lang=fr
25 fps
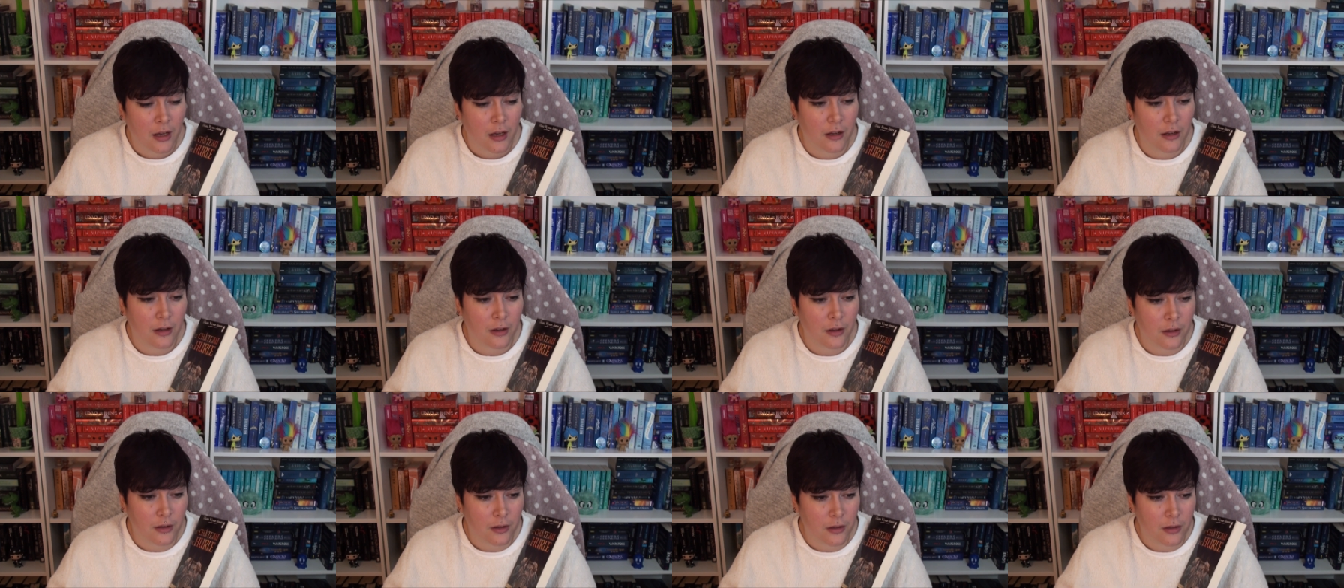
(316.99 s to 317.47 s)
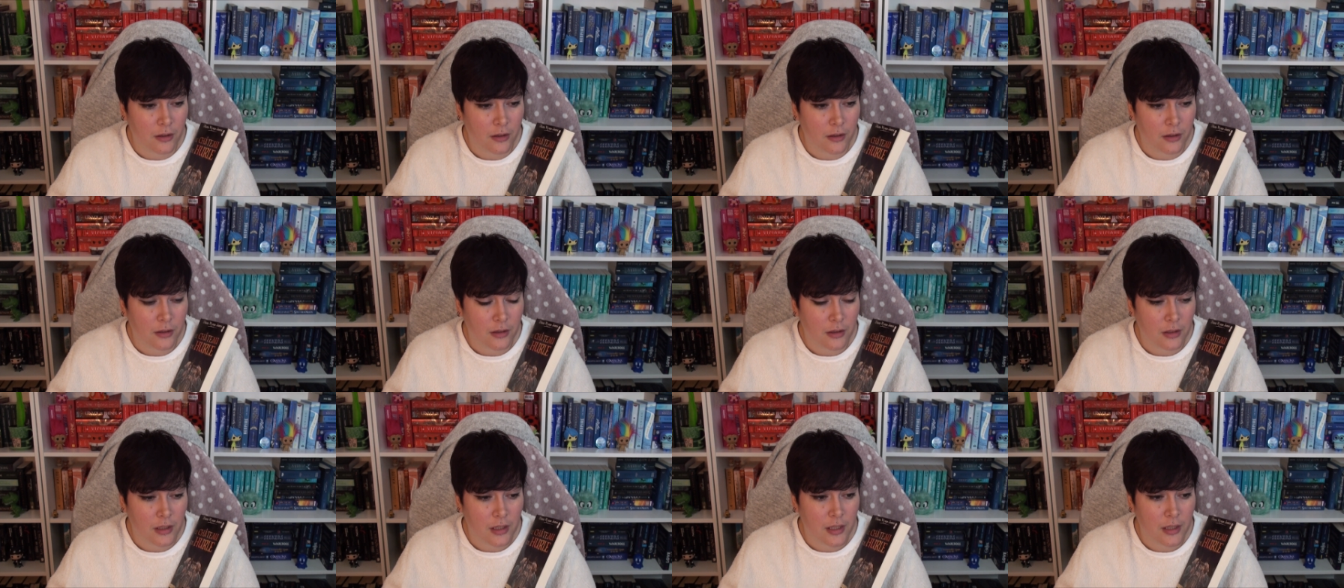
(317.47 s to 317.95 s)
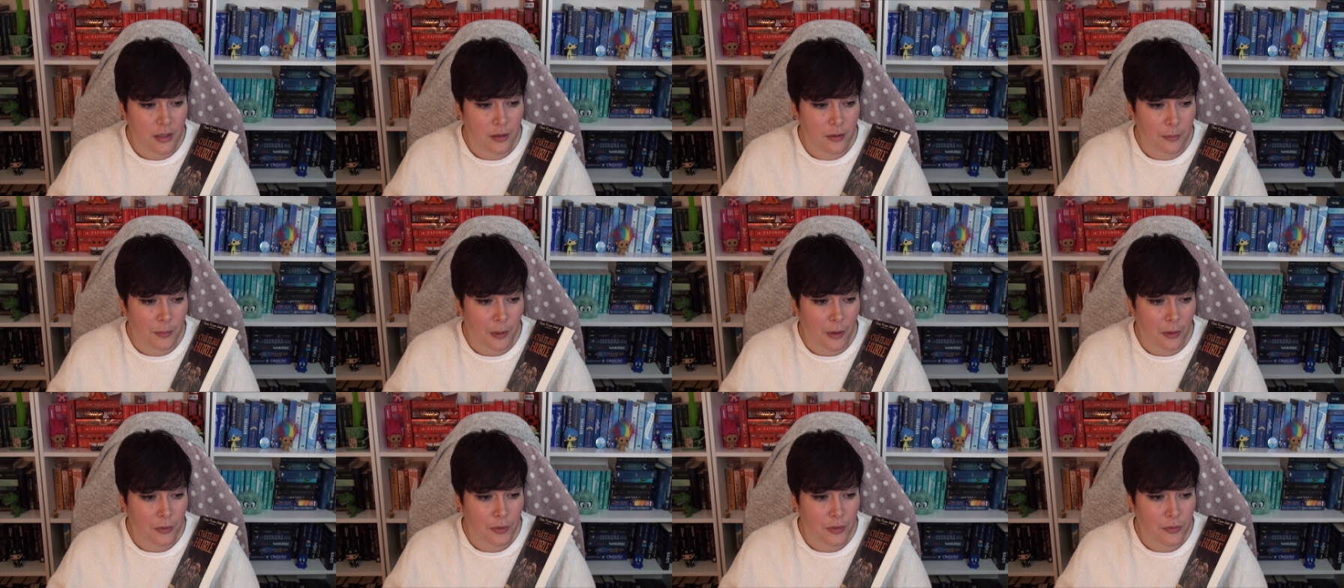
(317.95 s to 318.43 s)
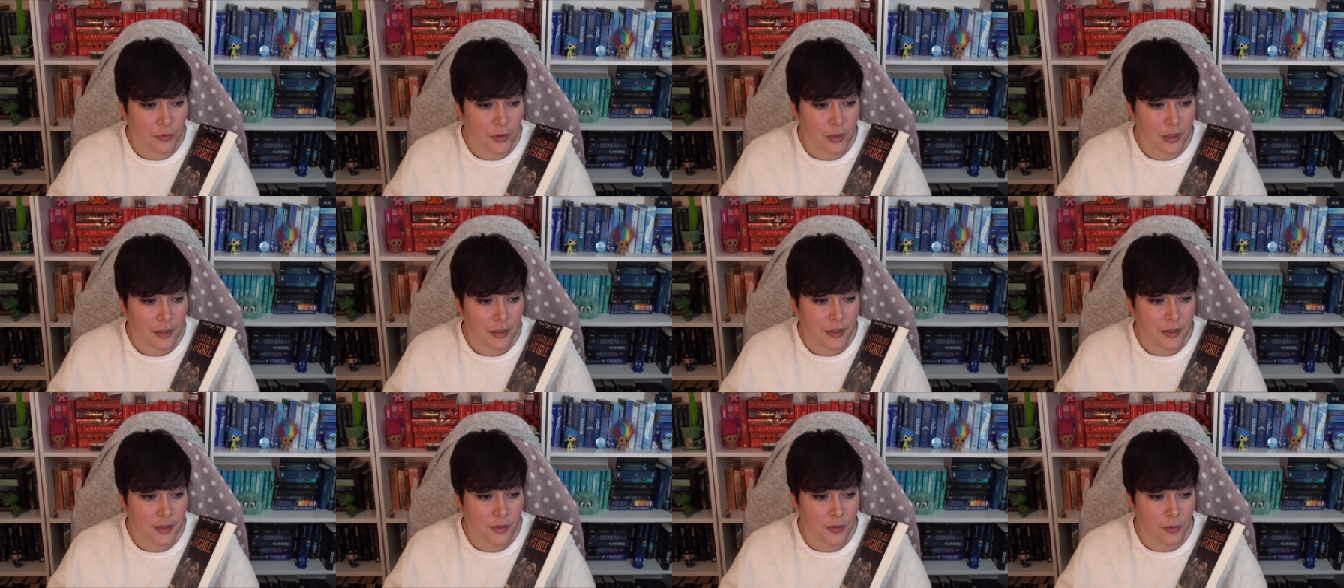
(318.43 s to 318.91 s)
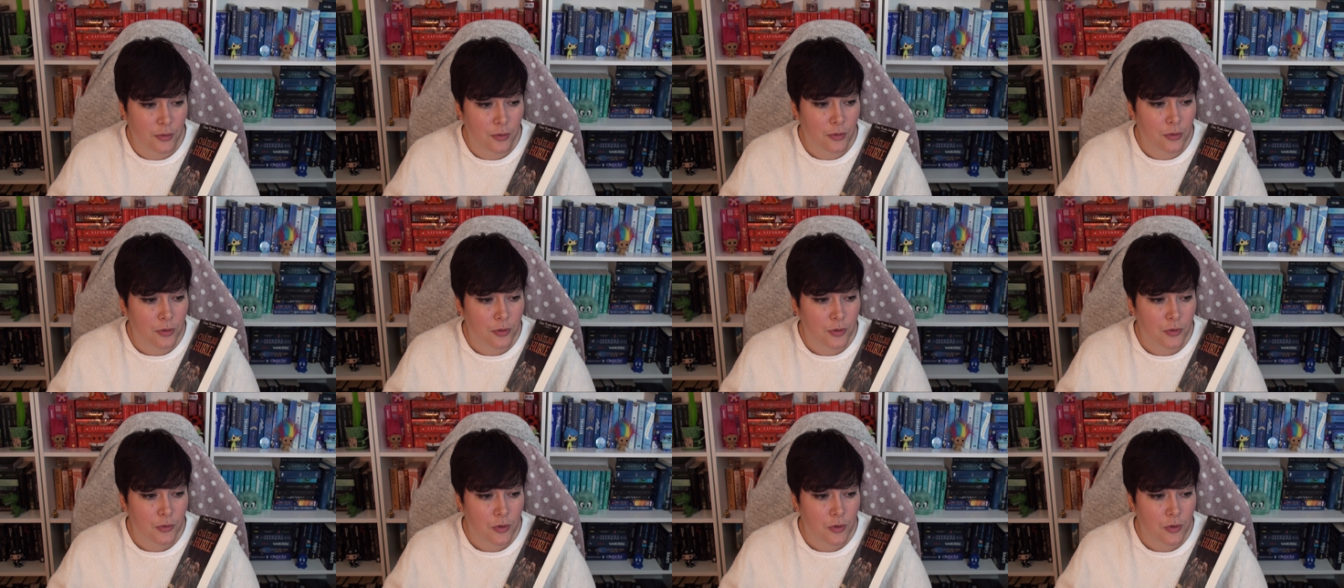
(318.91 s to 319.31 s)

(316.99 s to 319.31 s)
Euh, et ben, au niveau de l'édition,